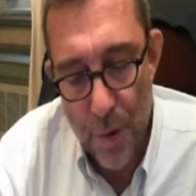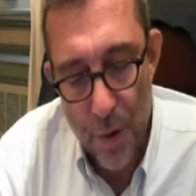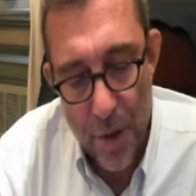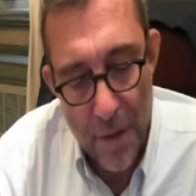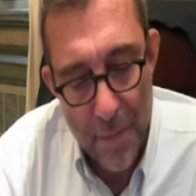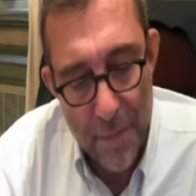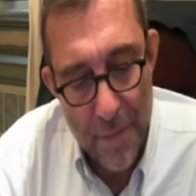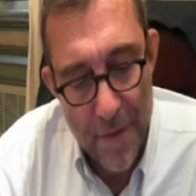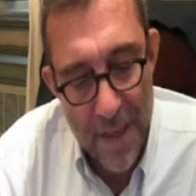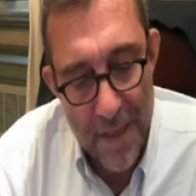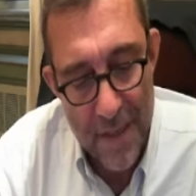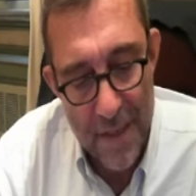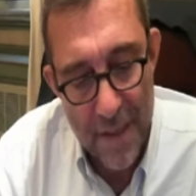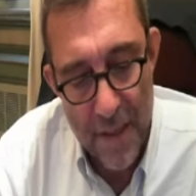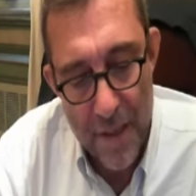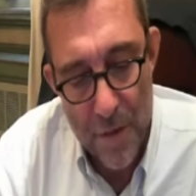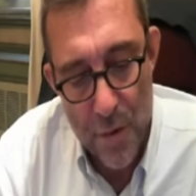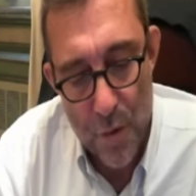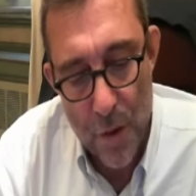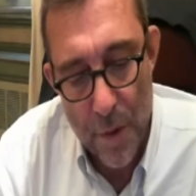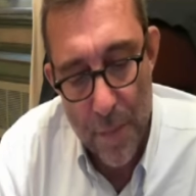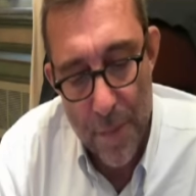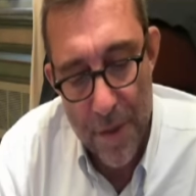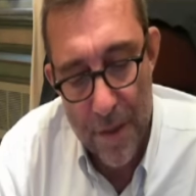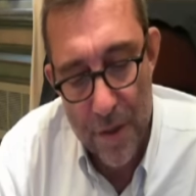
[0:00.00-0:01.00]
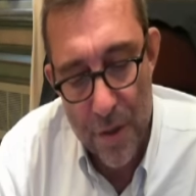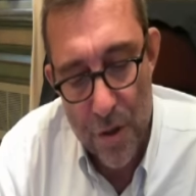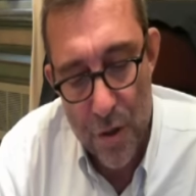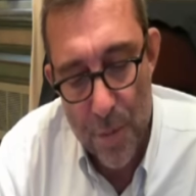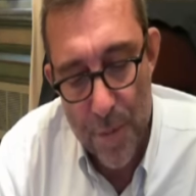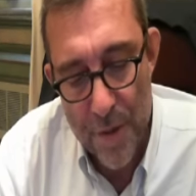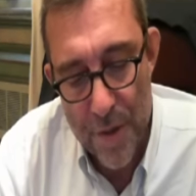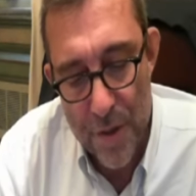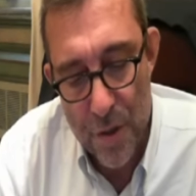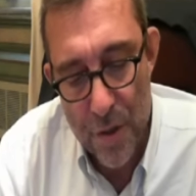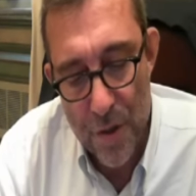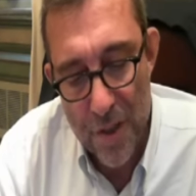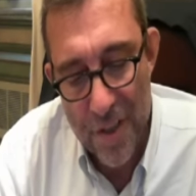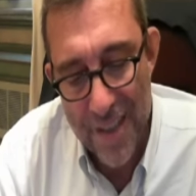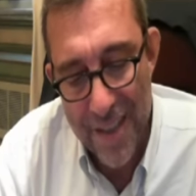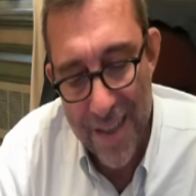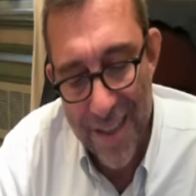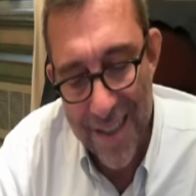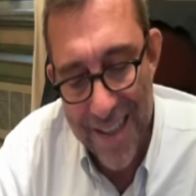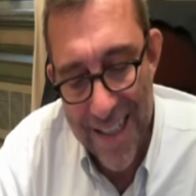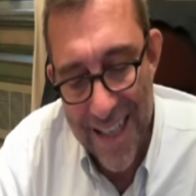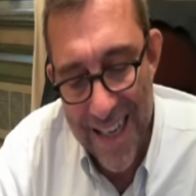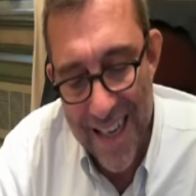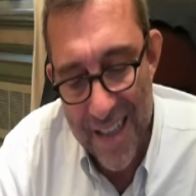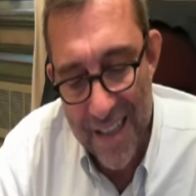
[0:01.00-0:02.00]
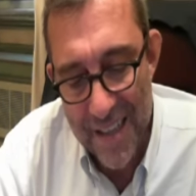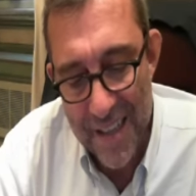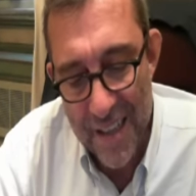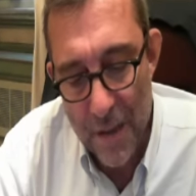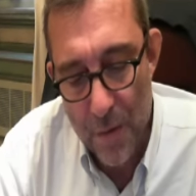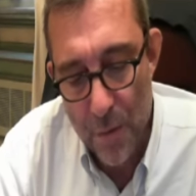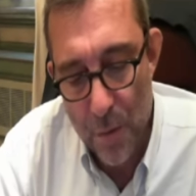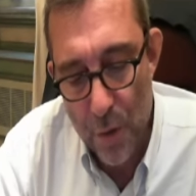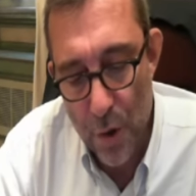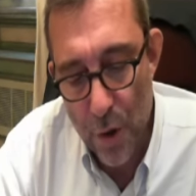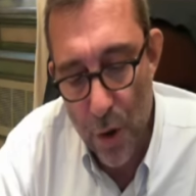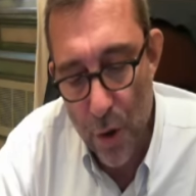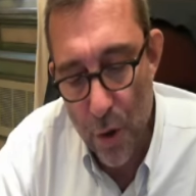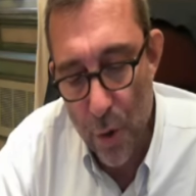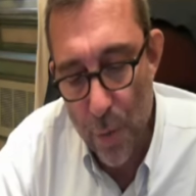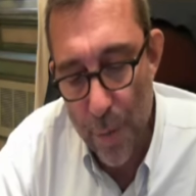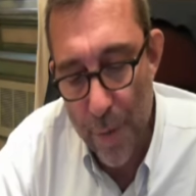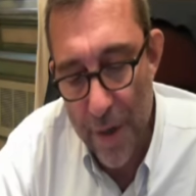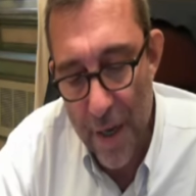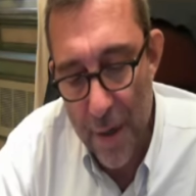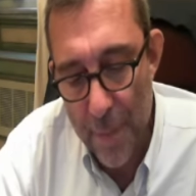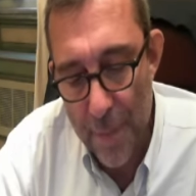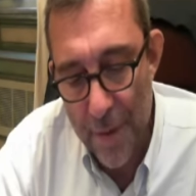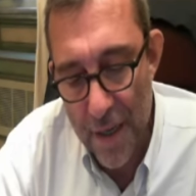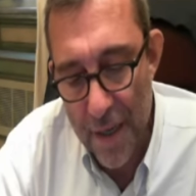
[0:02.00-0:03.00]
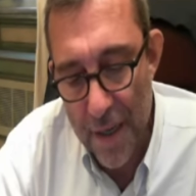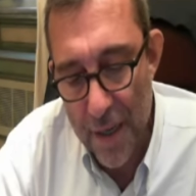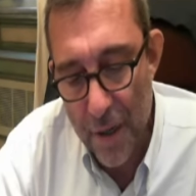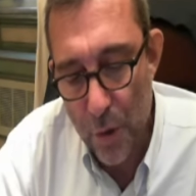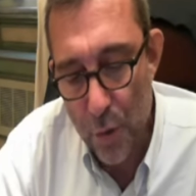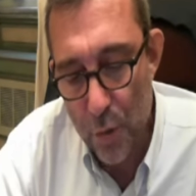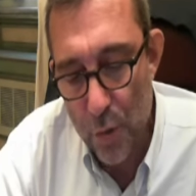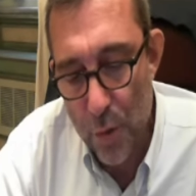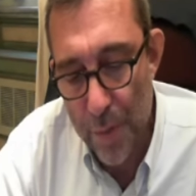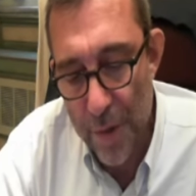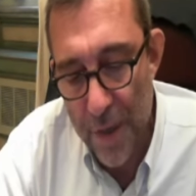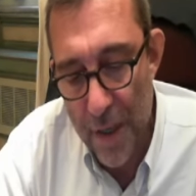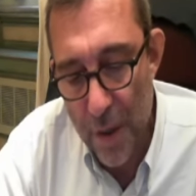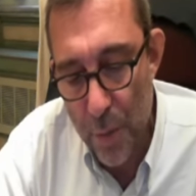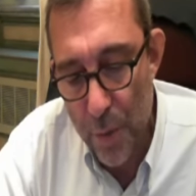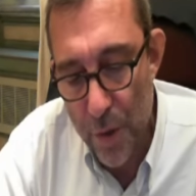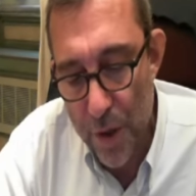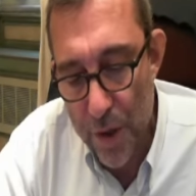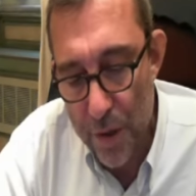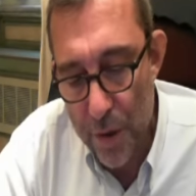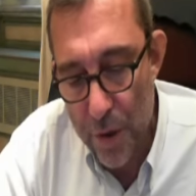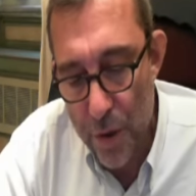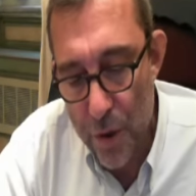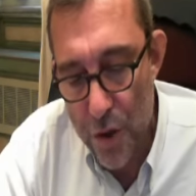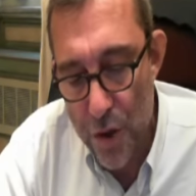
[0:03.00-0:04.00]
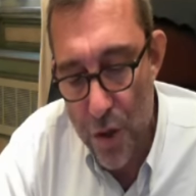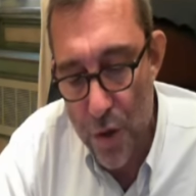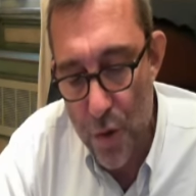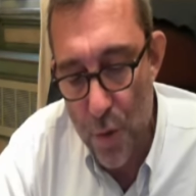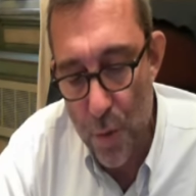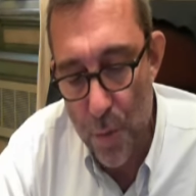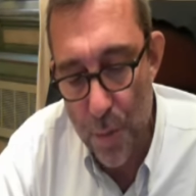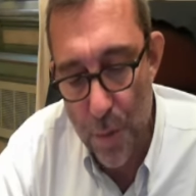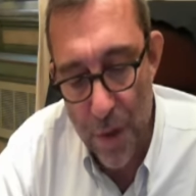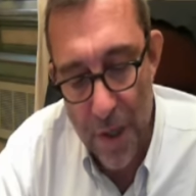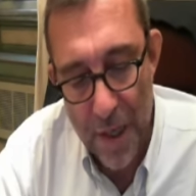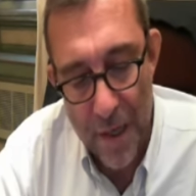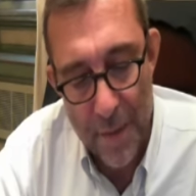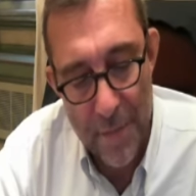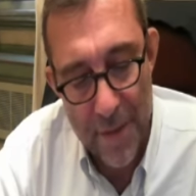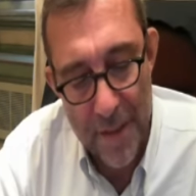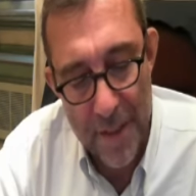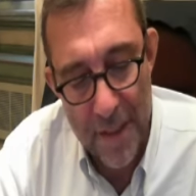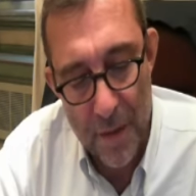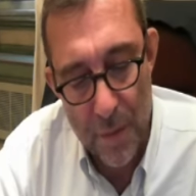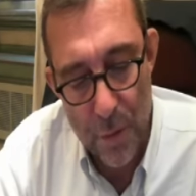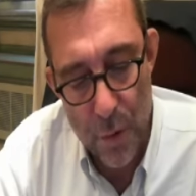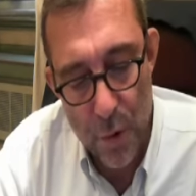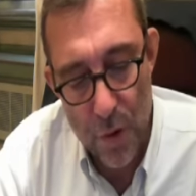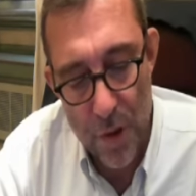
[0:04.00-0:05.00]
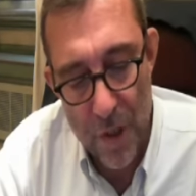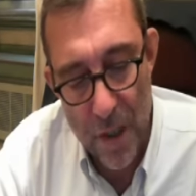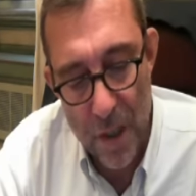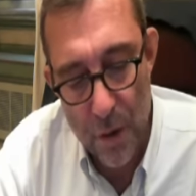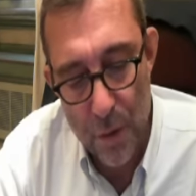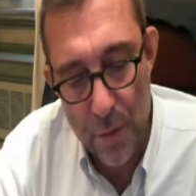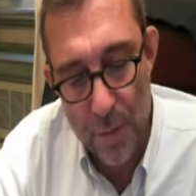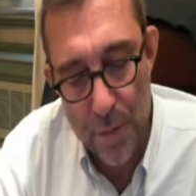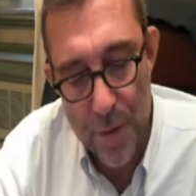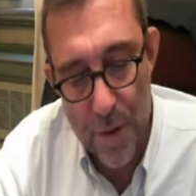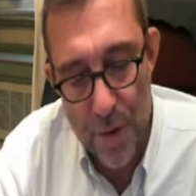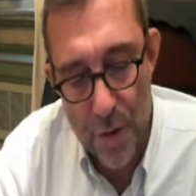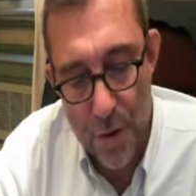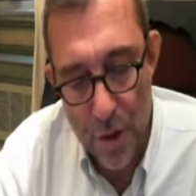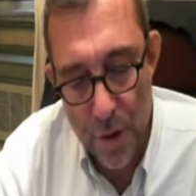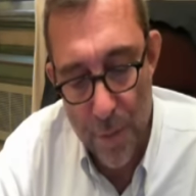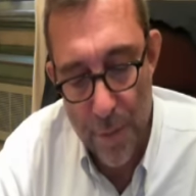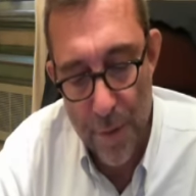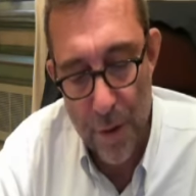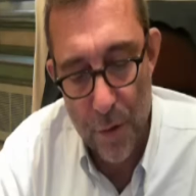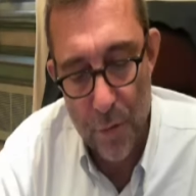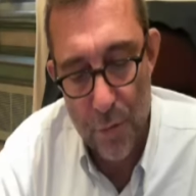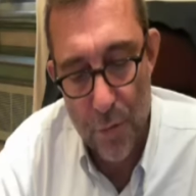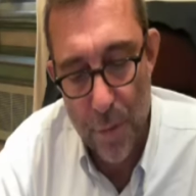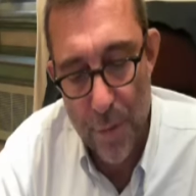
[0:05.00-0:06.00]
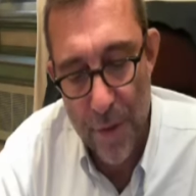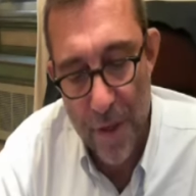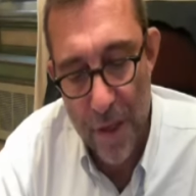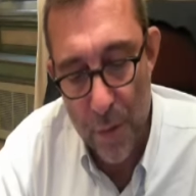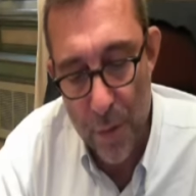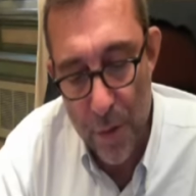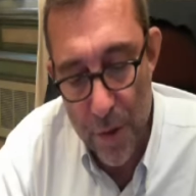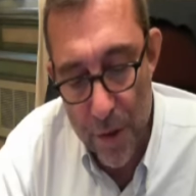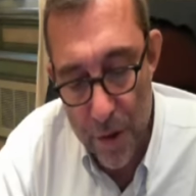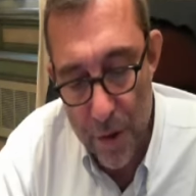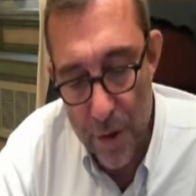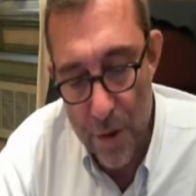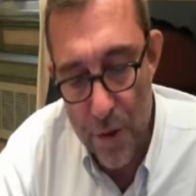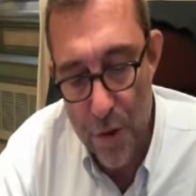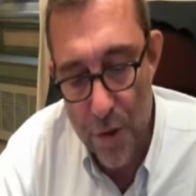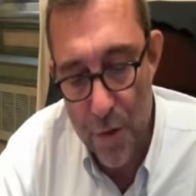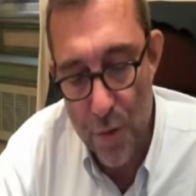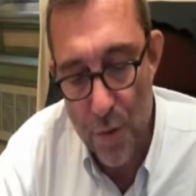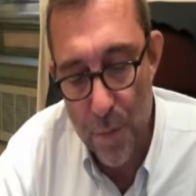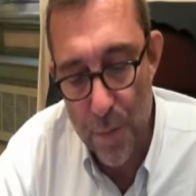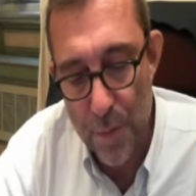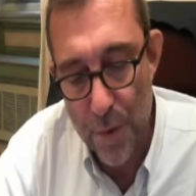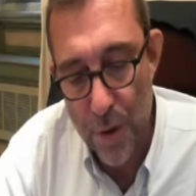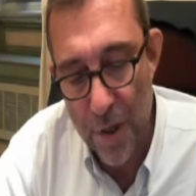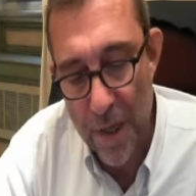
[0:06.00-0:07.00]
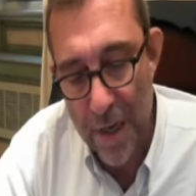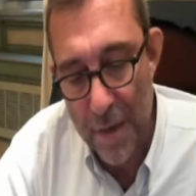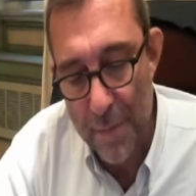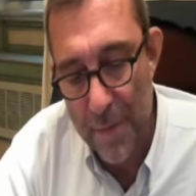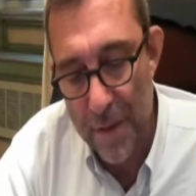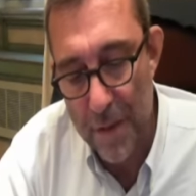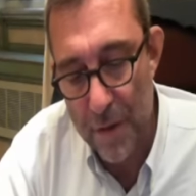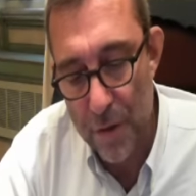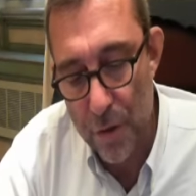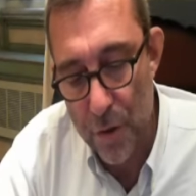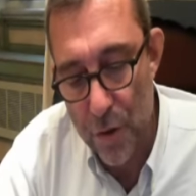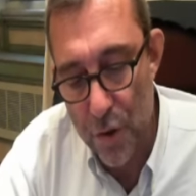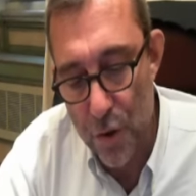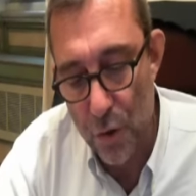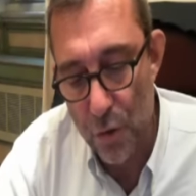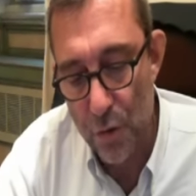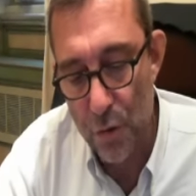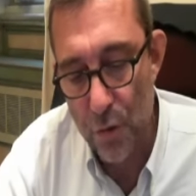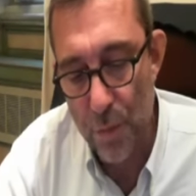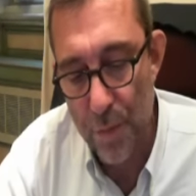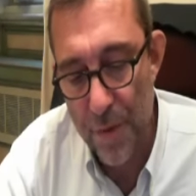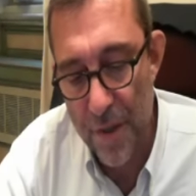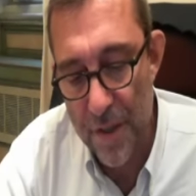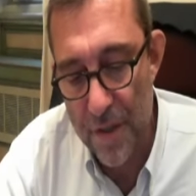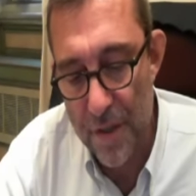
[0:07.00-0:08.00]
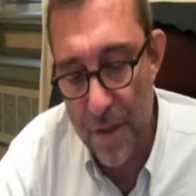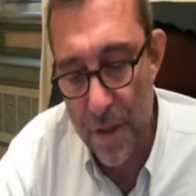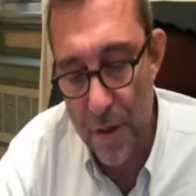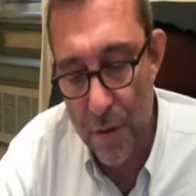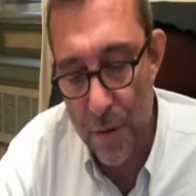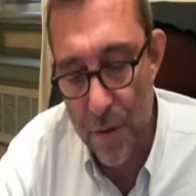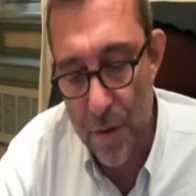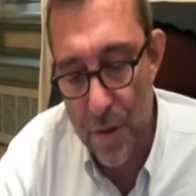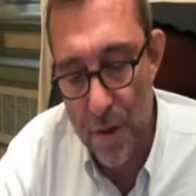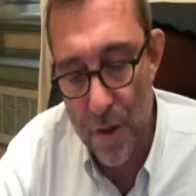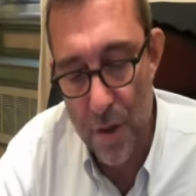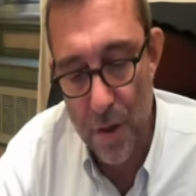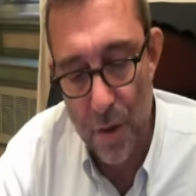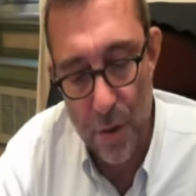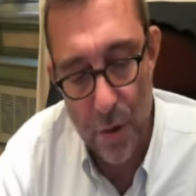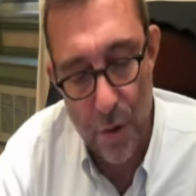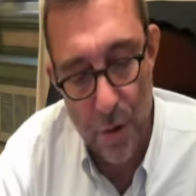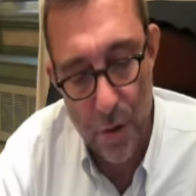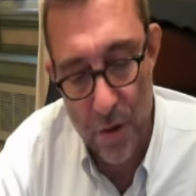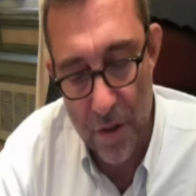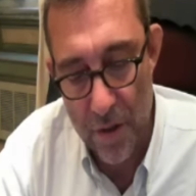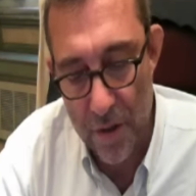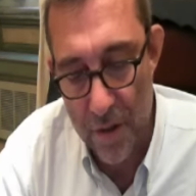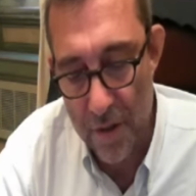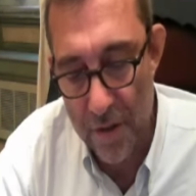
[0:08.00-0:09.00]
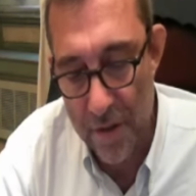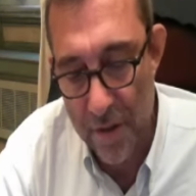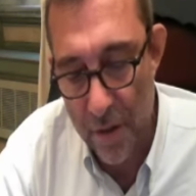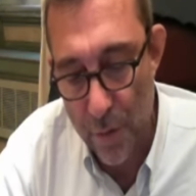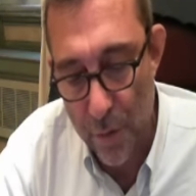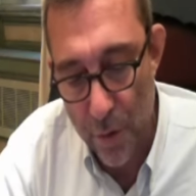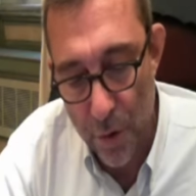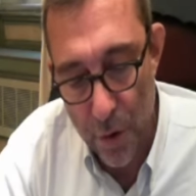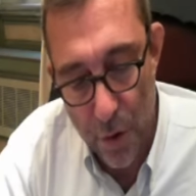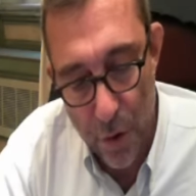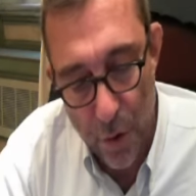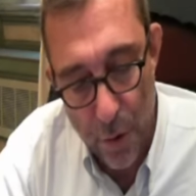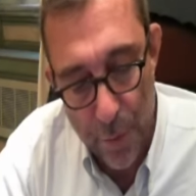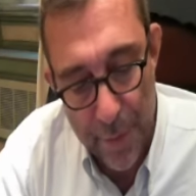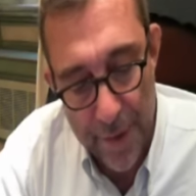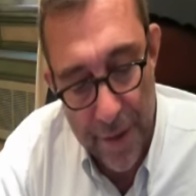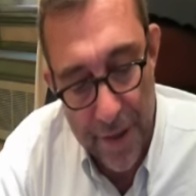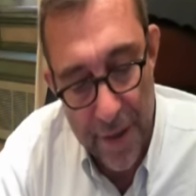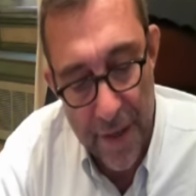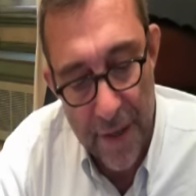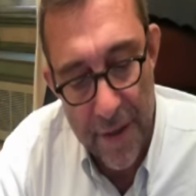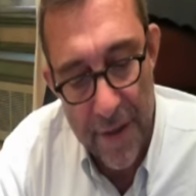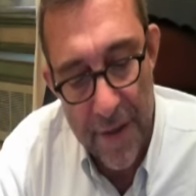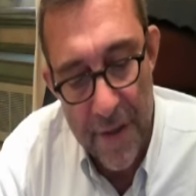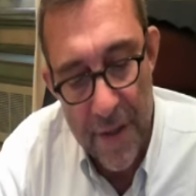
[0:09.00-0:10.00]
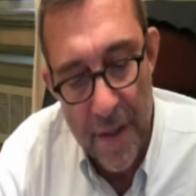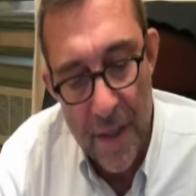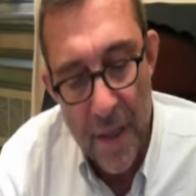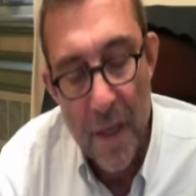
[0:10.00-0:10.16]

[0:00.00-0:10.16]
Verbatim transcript: programmatica sulla partecipazione dell'Italia all'Unione Europea per l'anno 2015 e sul programma di lavoro della Commissione per il 2015 e sul programma di 18 mesi del Consiglio eh, dell'Unione Europea